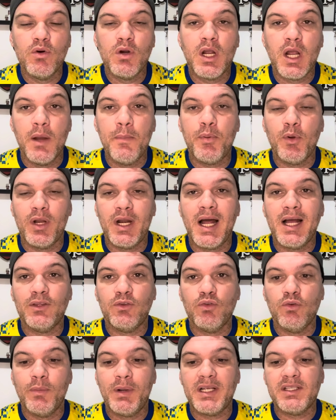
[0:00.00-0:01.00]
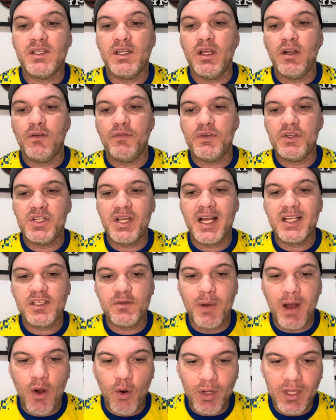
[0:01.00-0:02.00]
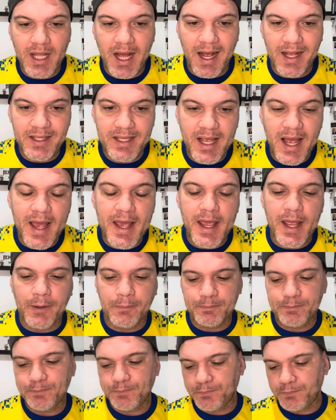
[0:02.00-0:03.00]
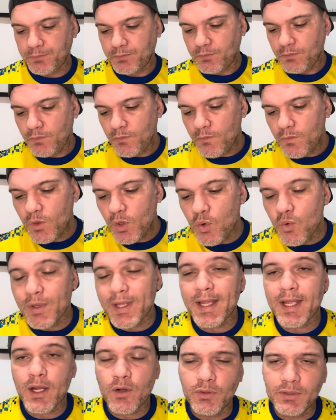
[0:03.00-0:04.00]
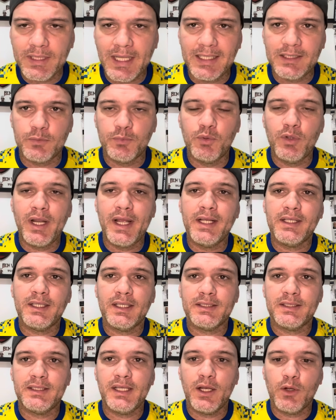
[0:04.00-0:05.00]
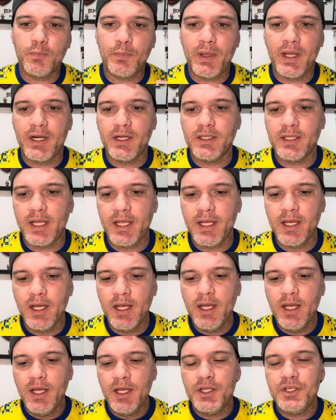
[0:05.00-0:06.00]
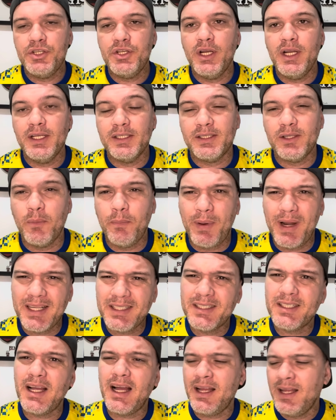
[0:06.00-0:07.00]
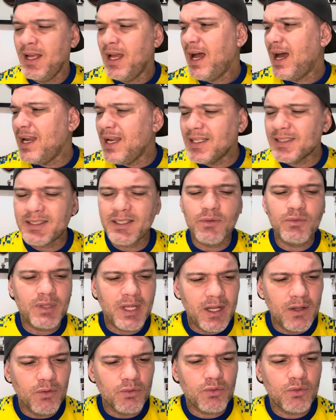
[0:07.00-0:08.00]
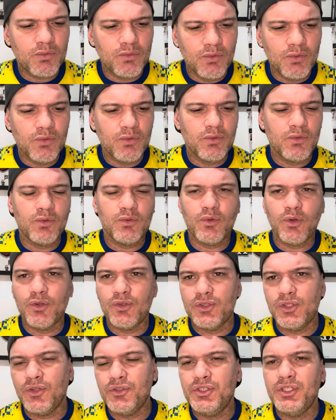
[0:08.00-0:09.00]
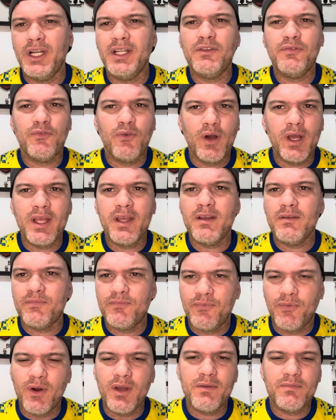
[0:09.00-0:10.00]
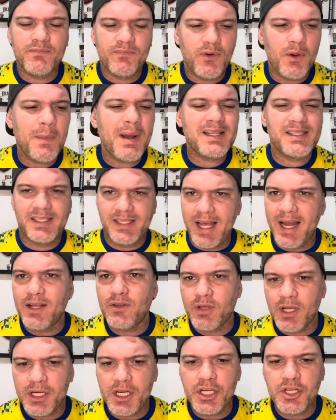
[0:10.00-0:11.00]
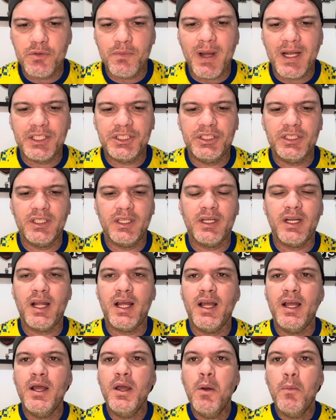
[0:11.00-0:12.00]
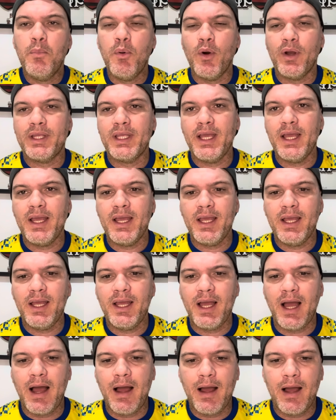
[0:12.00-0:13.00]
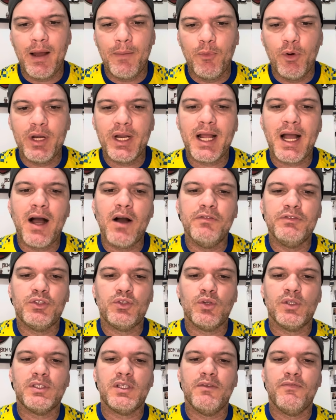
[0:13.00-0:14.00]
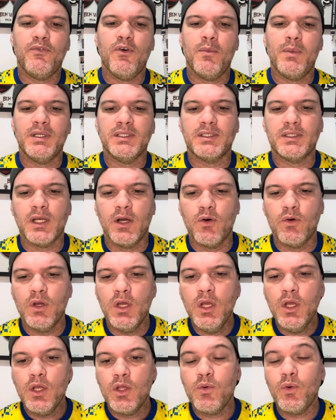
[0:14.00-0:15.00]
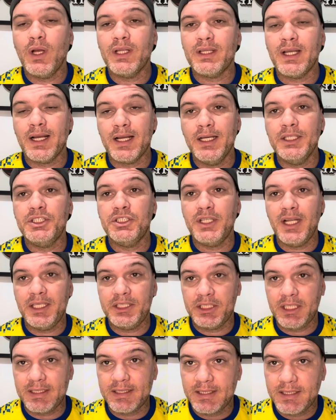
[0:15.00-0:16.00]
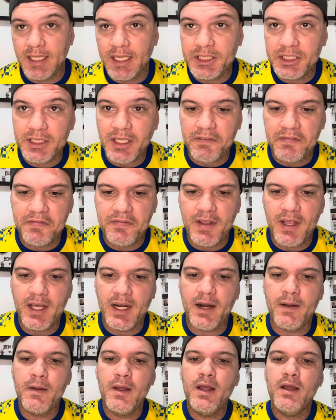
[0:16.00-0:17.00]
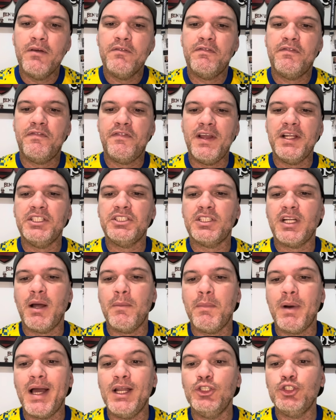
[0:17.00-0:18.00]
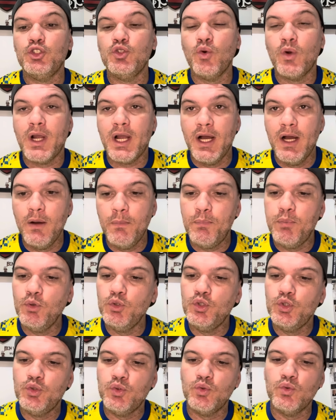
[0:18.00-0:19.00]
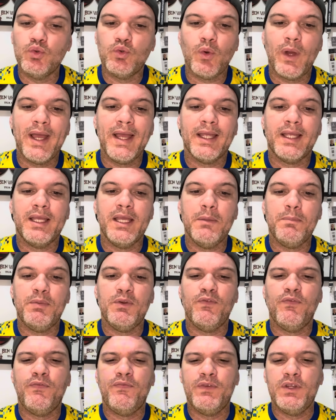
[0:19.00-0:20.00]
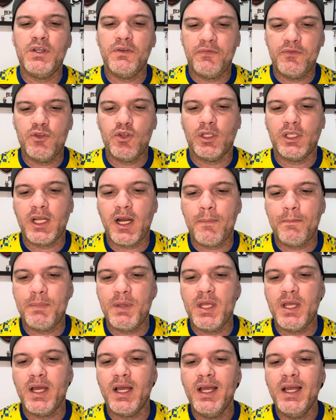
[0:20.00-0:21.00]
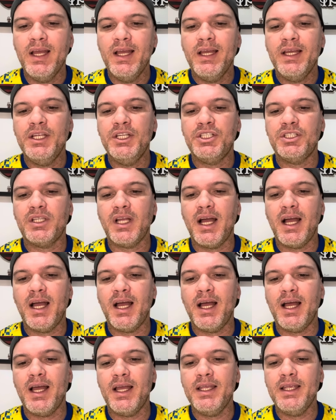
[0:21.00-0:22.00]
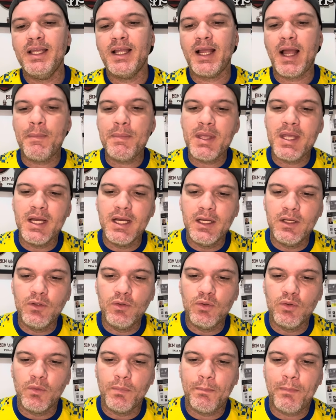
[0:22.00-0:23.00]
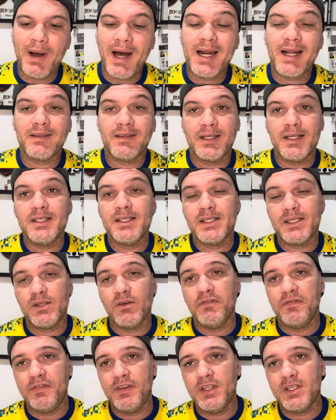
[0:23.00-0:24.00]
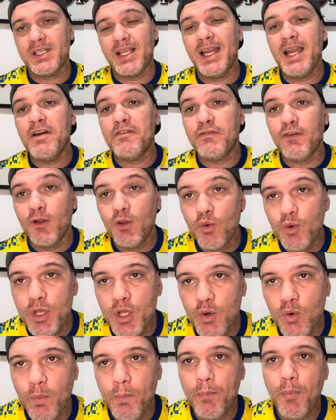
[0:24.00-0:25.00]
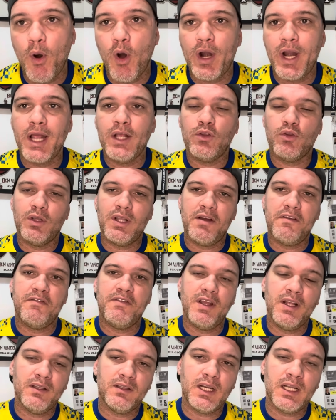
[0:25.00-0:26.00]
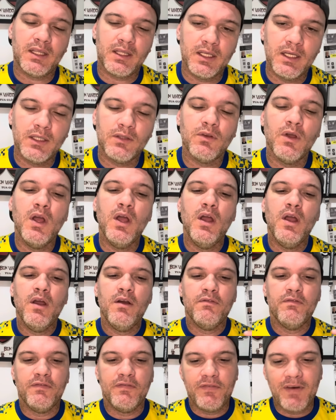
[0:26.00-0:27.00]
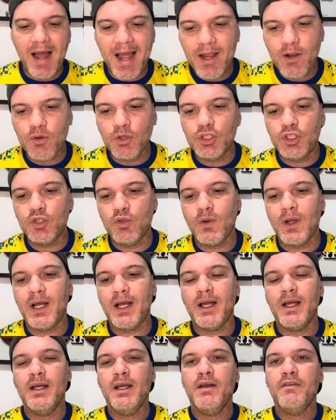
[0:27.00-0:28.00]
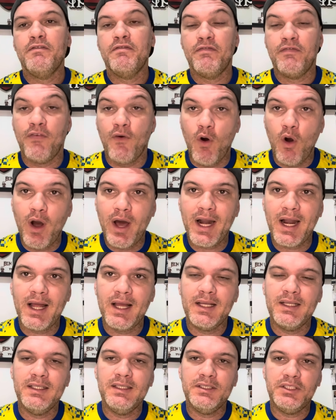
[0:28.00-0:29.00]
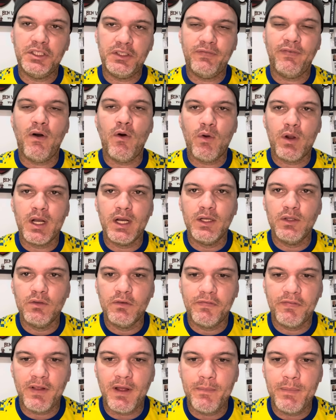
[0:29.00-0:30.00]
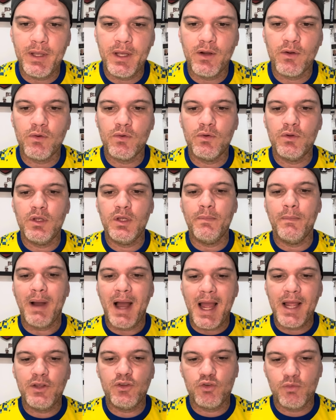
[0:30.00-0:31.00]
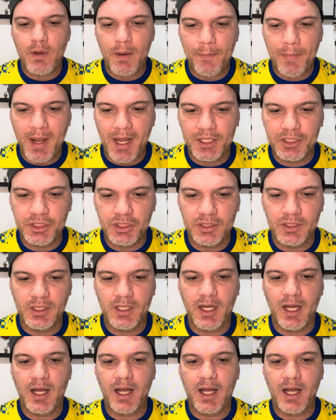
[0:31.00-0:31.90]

Campeonato Brasileiro, vigésima rodada. E aí, o que que acontece? O Bruno Henrique está se recuperando aí de lesão. Parece a, a lesão dele no, no, no tornozelo direito foi, foi, foi mais séria do que a gente imagina, né? Porque a, a Mônica Alves trouxe a informação que o atacante nesta sexta-feira fez trabalhos no campo junto à equipe de fisioterapia e está encaminhando para a transição física. Ele evoluiu, porém, todavia, entretanto, vai continuar fora e desfalcando o Flamengo em mais uma partida.